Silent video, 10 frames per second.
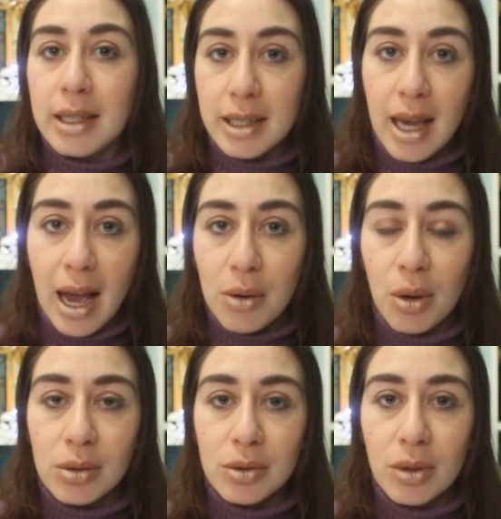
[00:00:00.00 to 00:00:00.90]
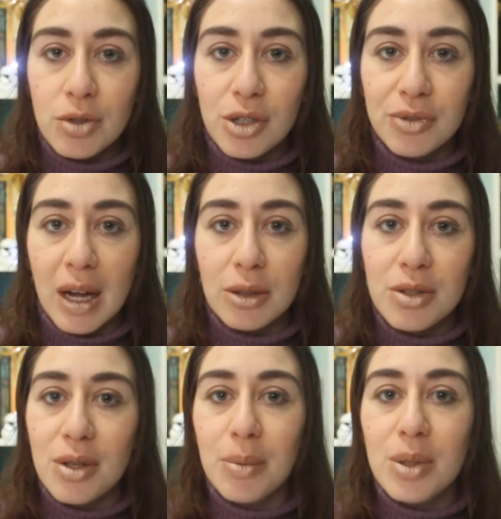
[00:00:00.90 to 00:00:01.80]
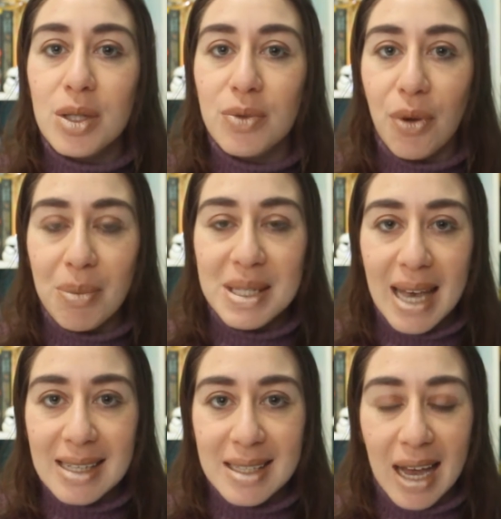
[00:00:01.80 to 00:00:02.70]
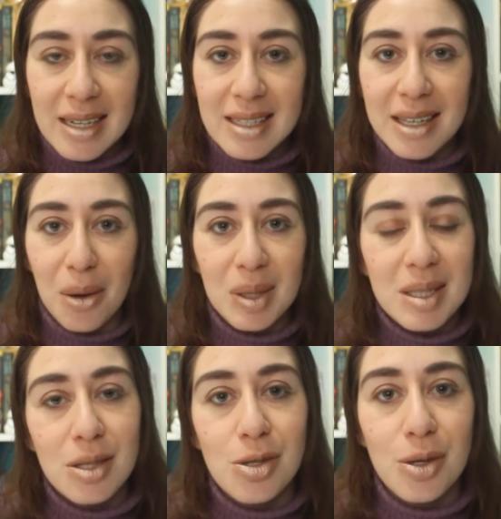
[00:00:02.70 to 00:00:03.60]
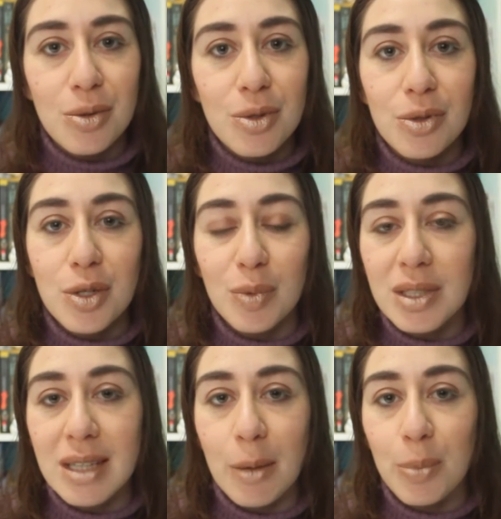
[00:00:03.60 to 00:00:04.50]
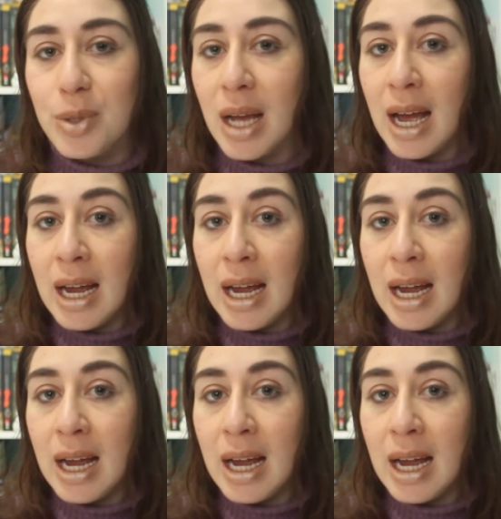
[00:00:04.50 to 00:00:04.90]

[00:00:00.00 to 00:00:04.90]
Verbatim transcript: que é a coluna onde eu falo sobre os filmes e as séries que eu assisti nos últimos tempos.